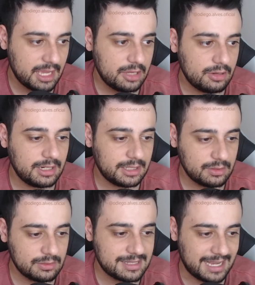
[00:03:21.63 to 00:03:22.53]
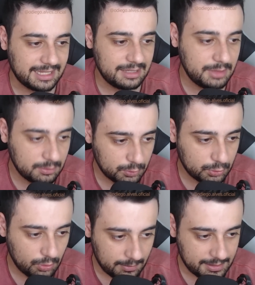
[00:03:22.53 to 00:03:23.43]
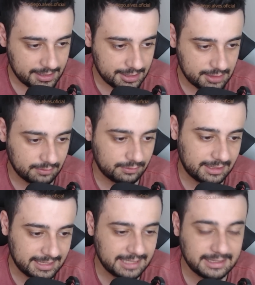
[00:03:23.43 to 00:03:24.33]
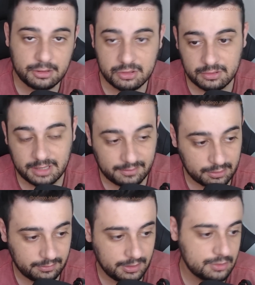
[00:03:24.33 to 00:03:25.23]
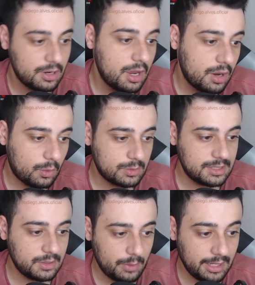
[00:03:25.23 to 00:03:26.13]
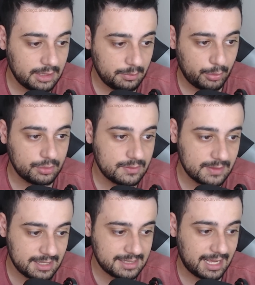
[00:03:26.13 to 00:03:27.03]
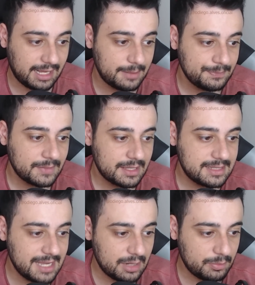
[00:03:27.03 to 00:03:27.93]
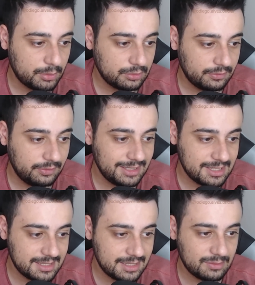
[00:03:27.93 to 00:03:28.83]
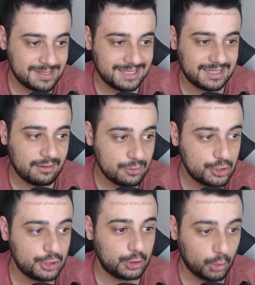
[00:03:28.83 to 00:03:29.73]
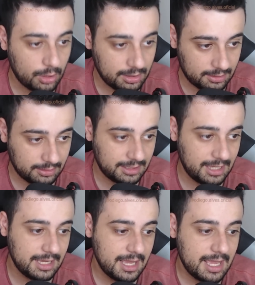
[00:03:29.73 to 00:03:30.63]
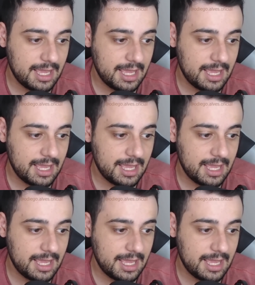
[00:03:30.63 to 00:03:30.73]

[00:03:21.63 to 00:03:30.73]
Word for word: E olha aqui o saque mínimo do aplicativo. Na data que eu estou gravando o vídeo, com 50 pontos você saca 0,25 centavos de dólar, ok?